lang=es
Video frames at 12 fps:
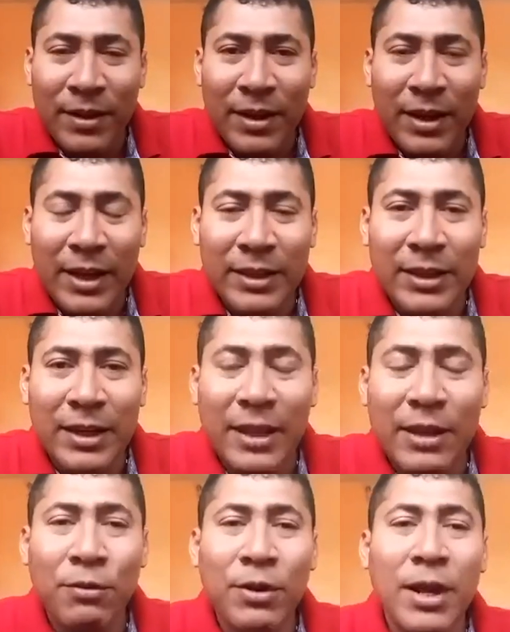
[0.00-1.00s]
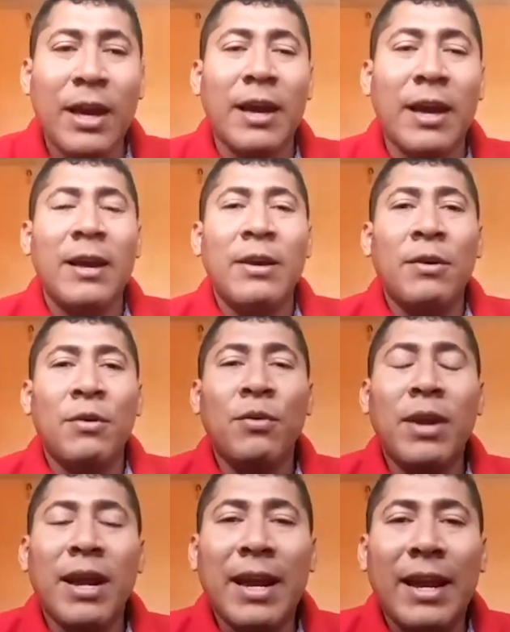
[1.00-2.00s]
a tener una,
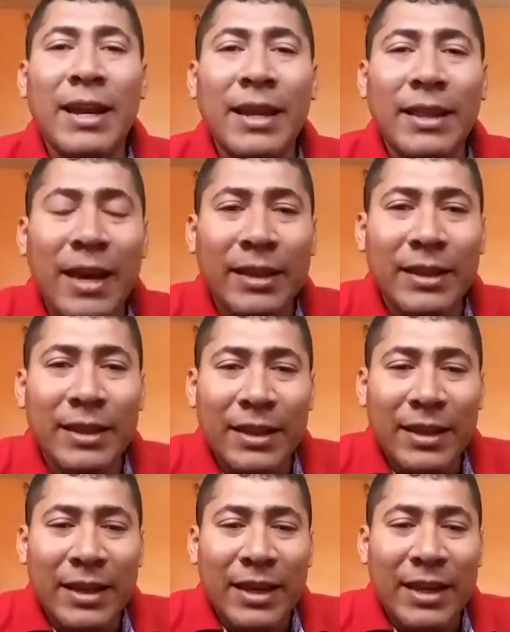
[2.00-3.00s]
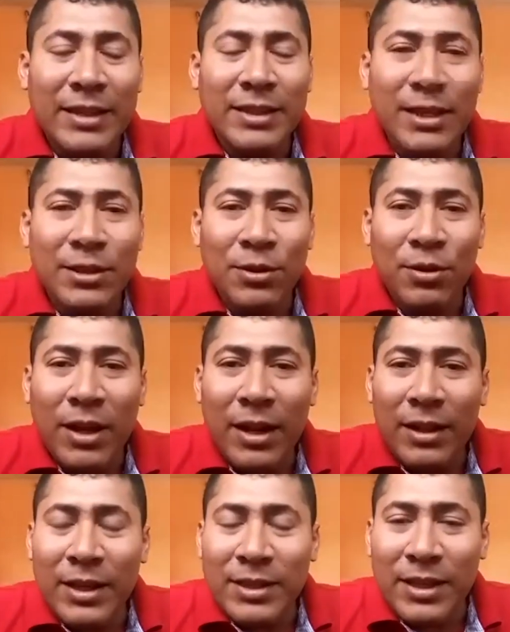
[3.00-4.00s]
una calidad
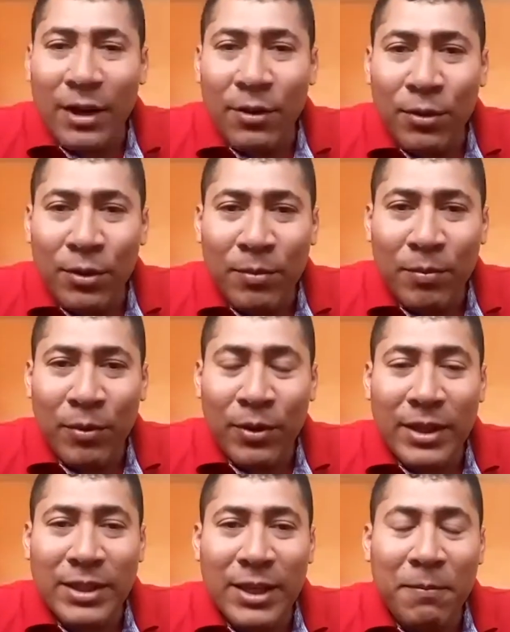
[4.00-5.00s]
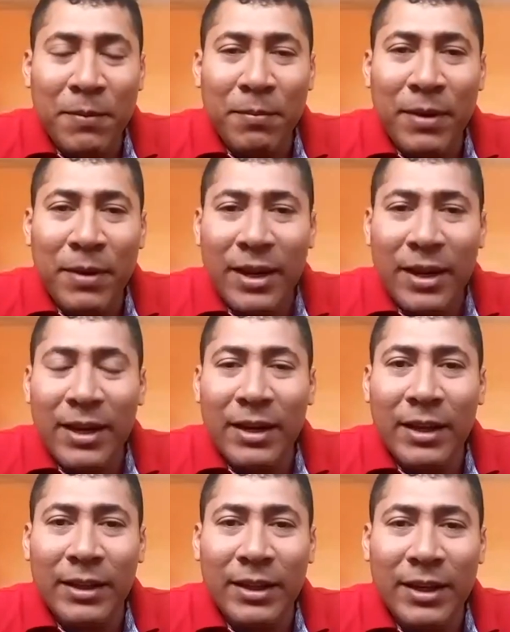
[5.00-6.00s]
excepcional de salud, porque siempre me ha
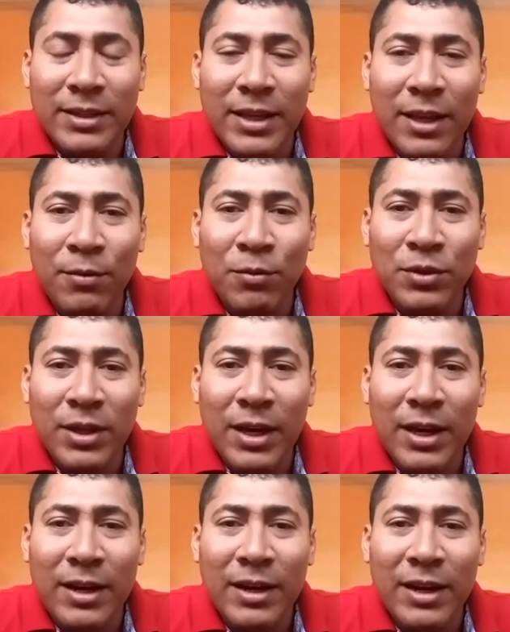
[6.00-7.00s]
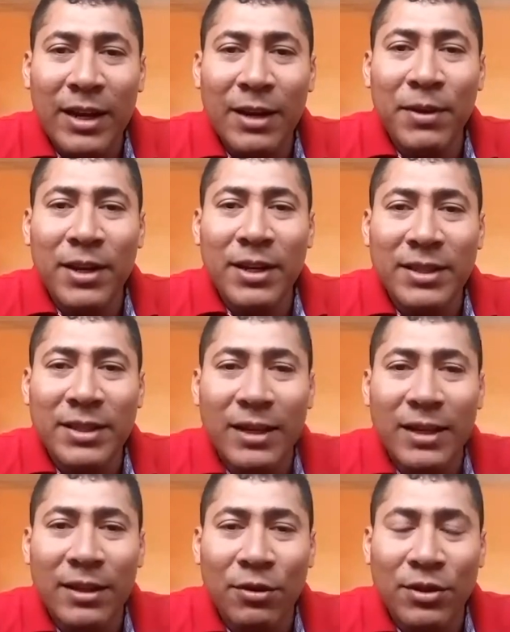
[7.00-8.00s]
caracterizado buscar el bienestar
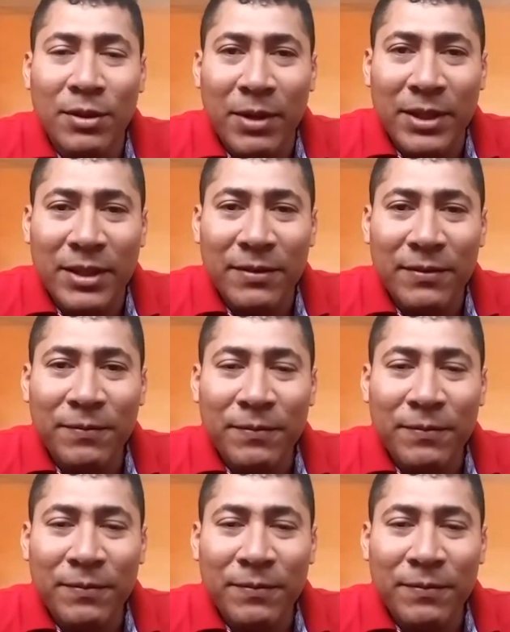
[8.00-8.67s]
de los demás.